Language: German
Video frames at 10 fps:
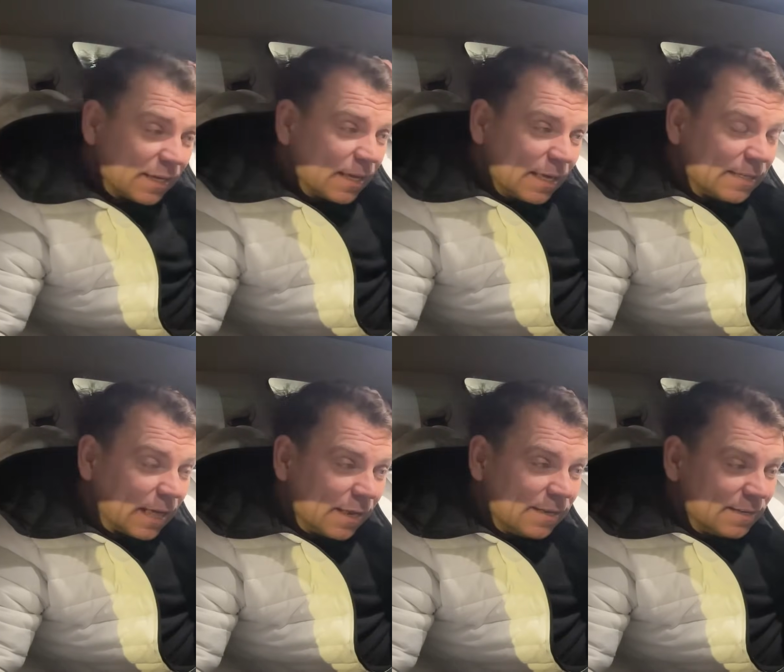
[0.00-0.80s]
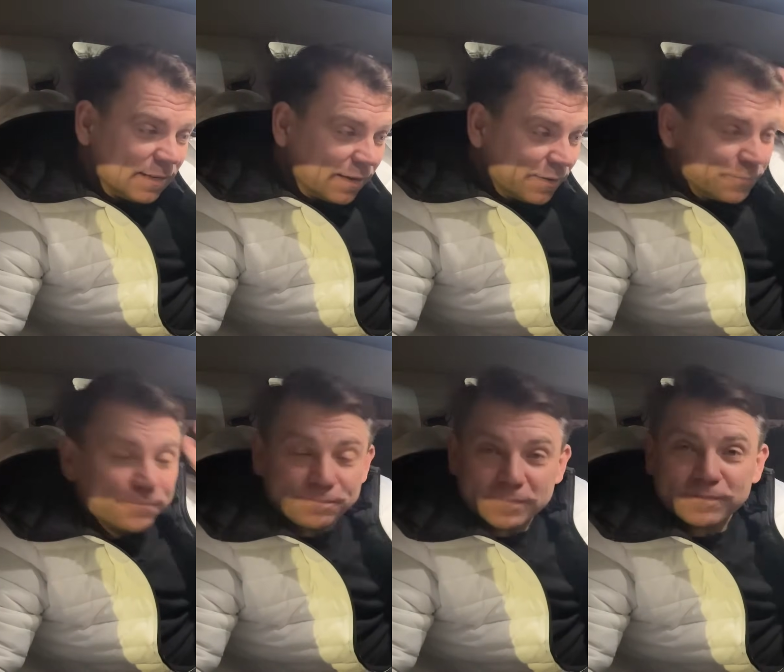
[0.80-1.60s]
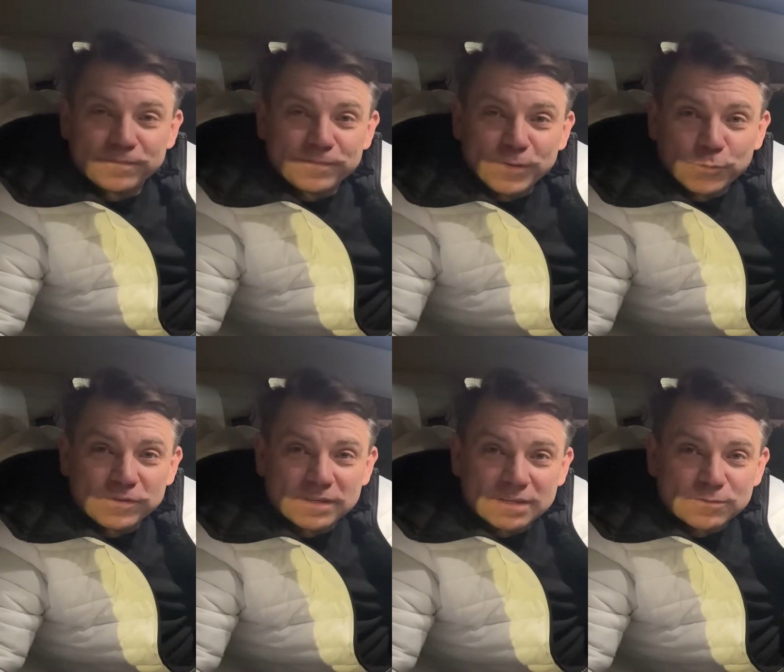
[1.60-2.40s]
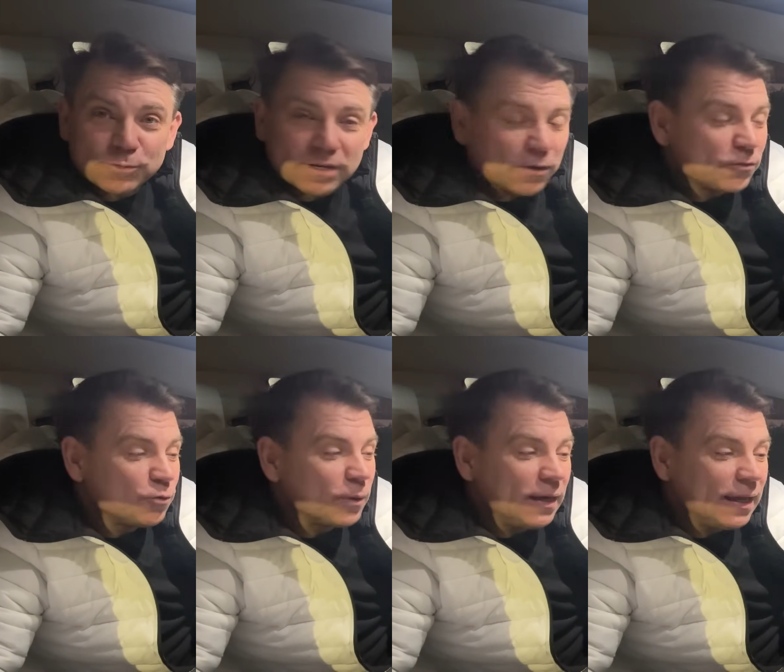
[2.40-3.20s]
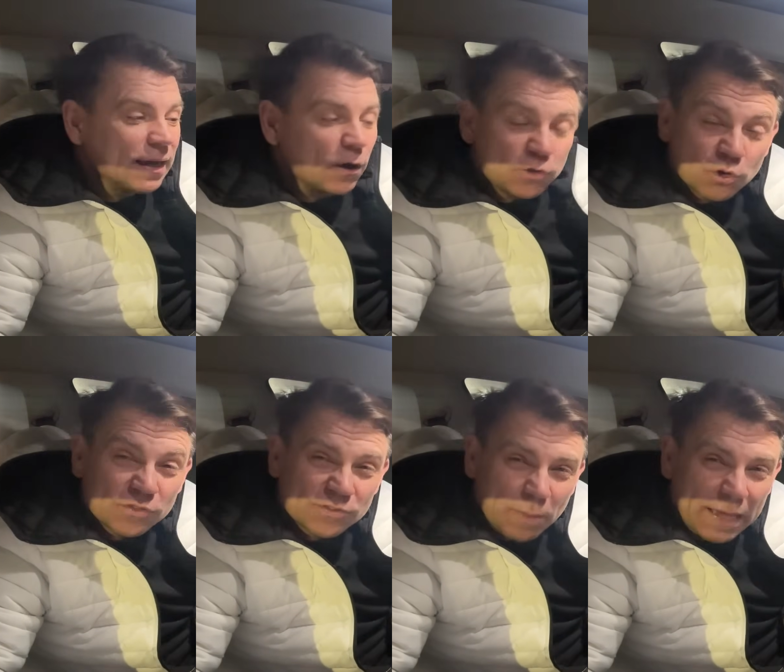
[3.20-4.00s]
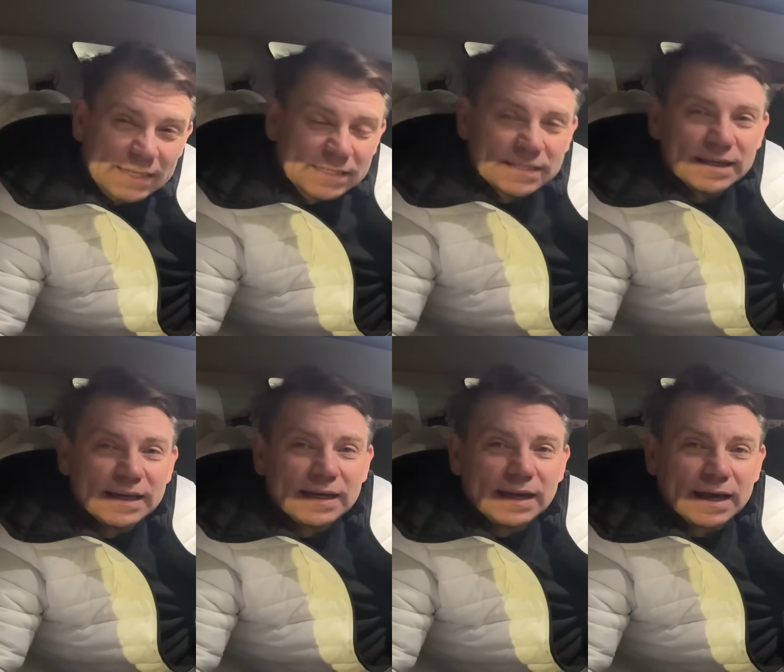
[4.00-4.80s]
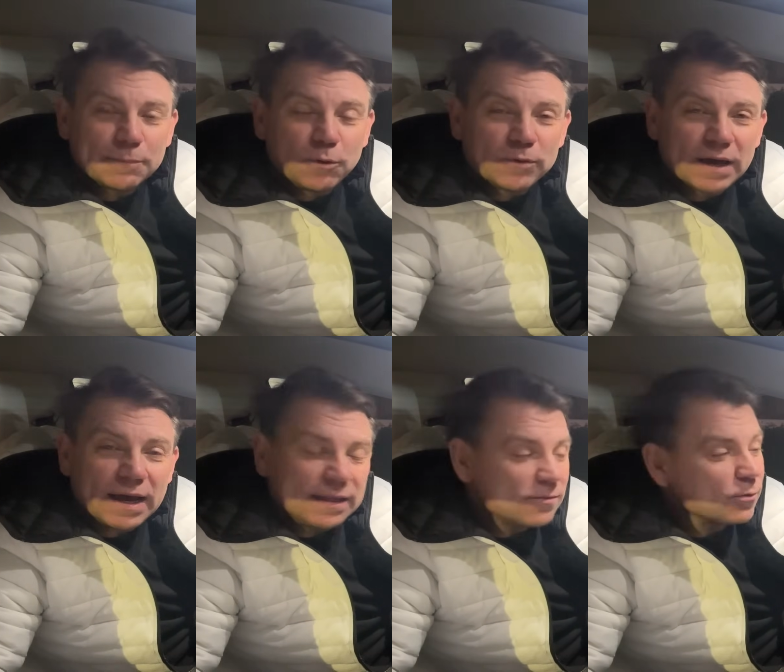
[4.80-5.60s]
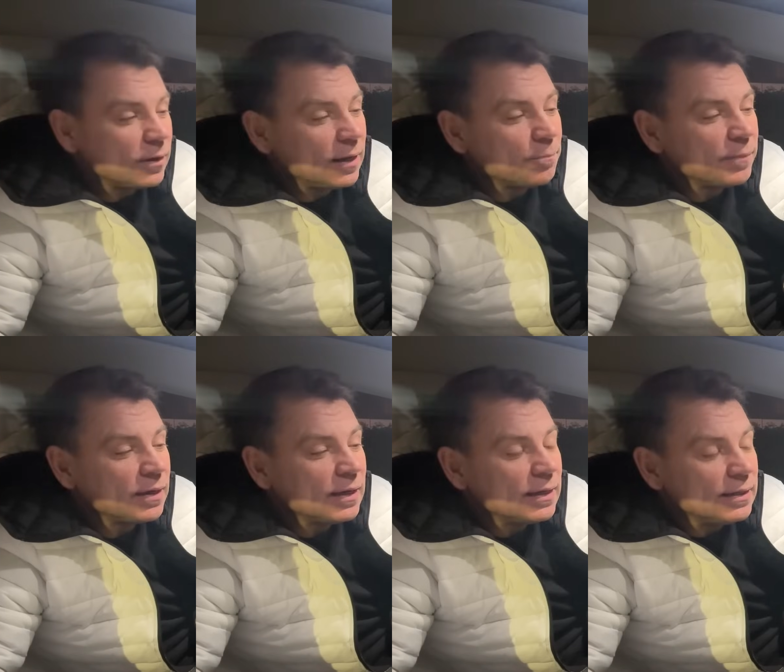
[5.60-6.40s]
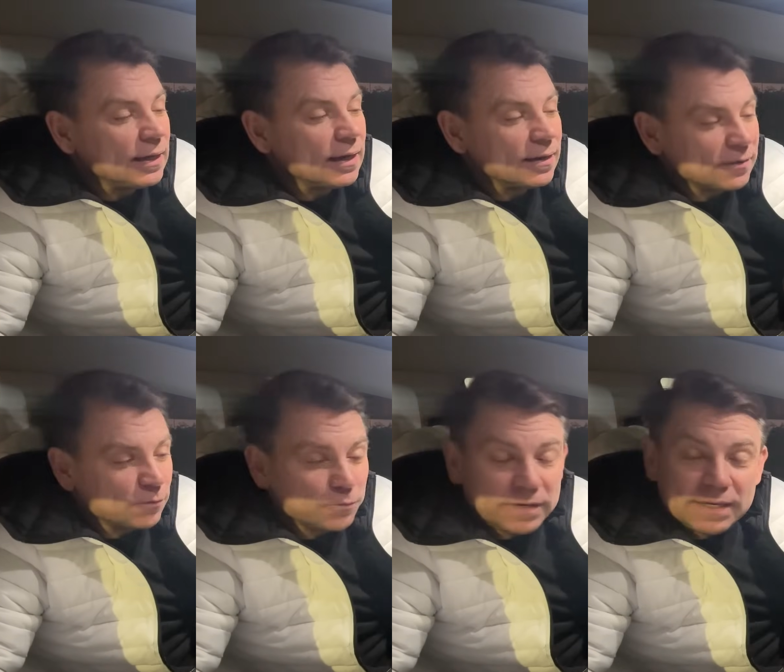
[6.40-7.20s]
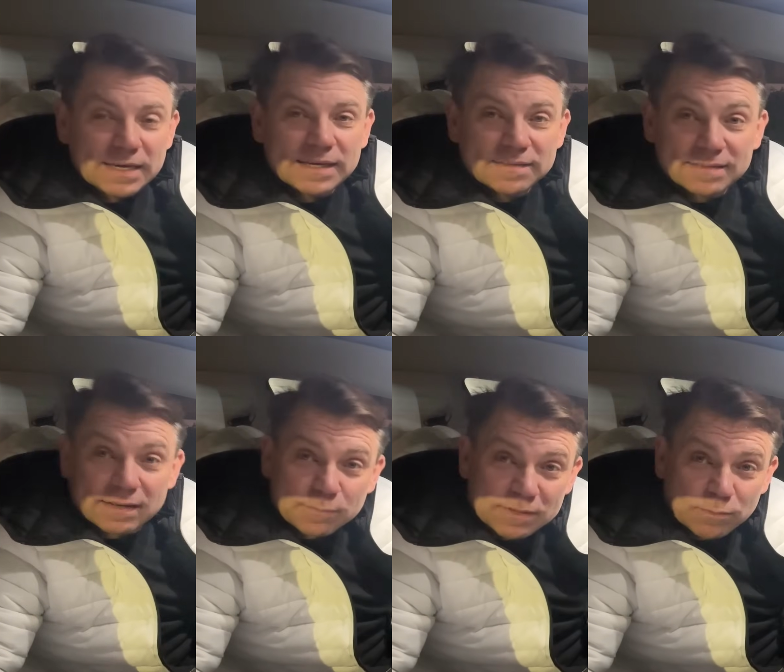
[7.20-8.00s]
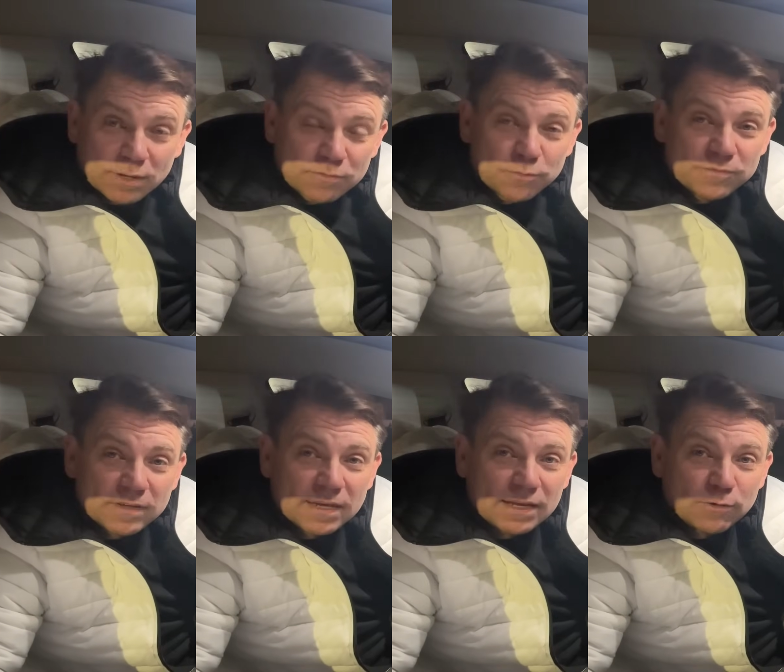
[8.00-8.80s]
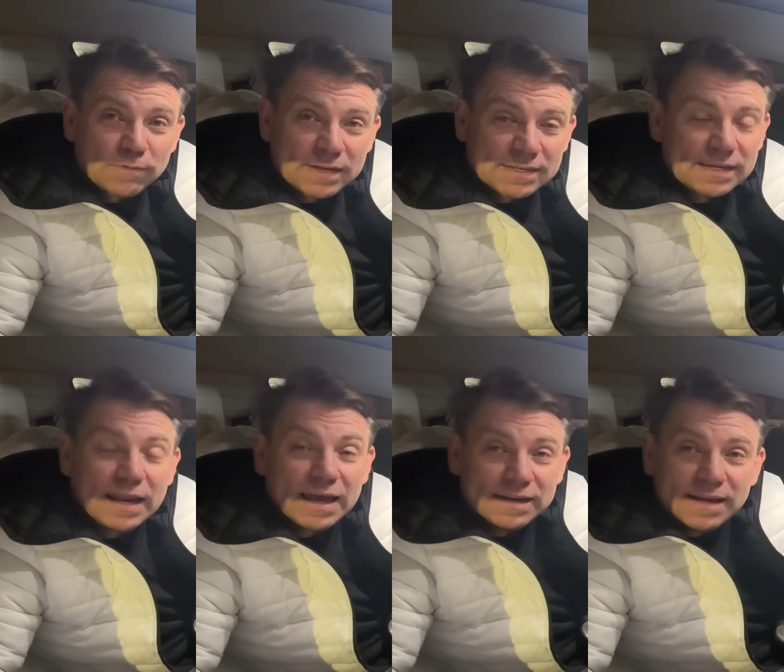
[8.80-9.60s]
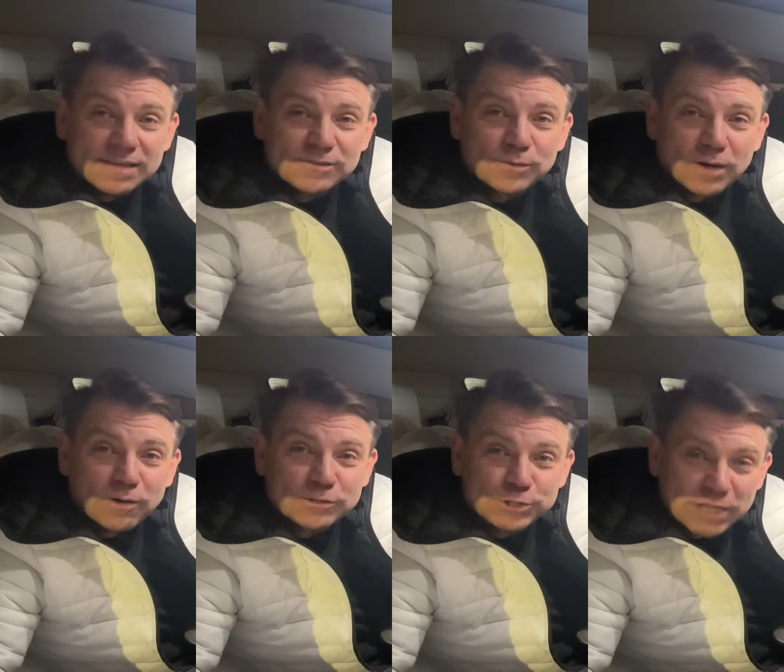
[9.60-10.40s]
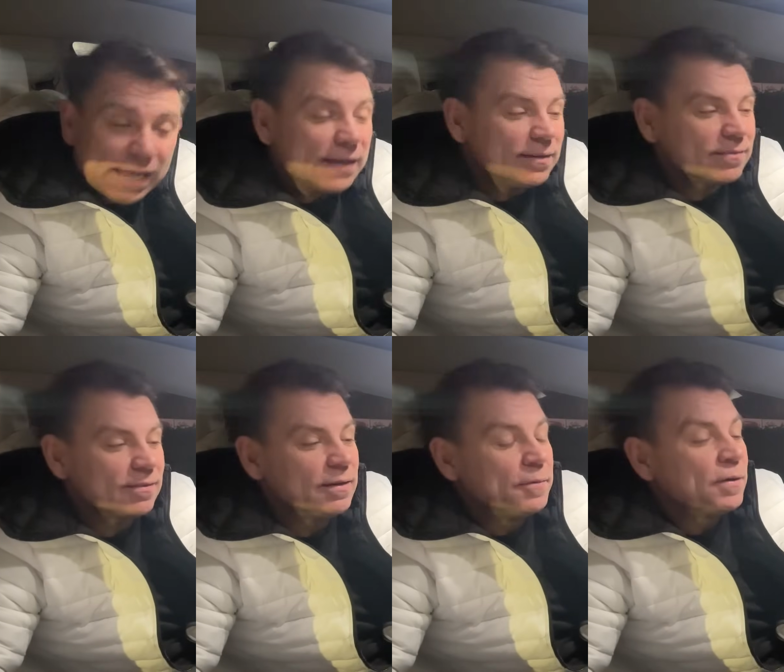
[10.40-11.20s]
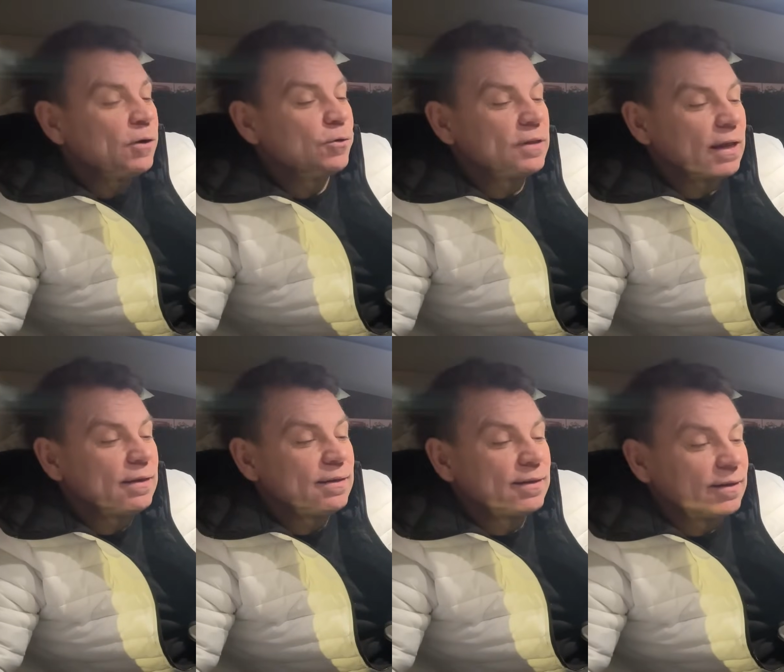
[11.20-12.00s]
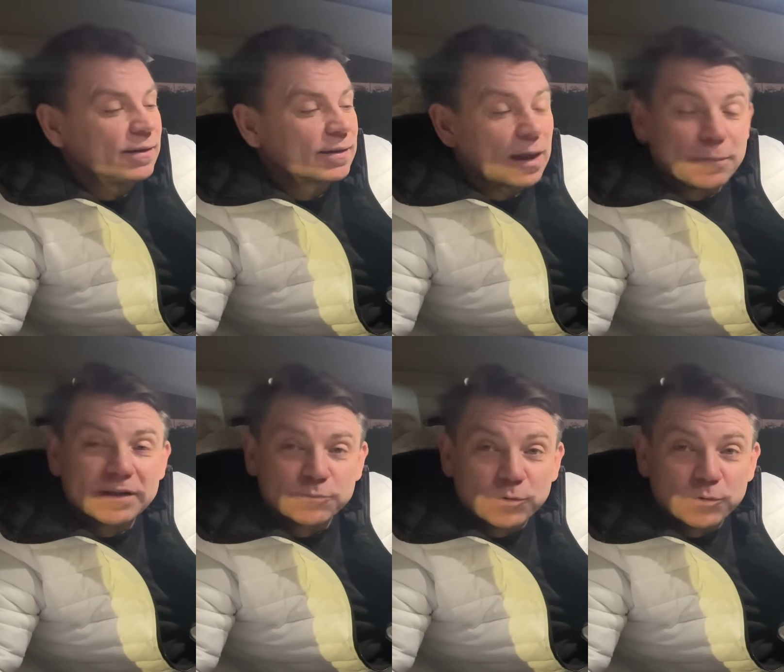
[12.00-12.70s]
dann ähm, lohnt sich das durchaus zu überlegen, auch noch einen zweiten Ladepunkt einzunehmen, der so wie hier jetzt dann mit 250 Kilowatt Ladeleistung auch schnell ist. Und dann äh, kann man das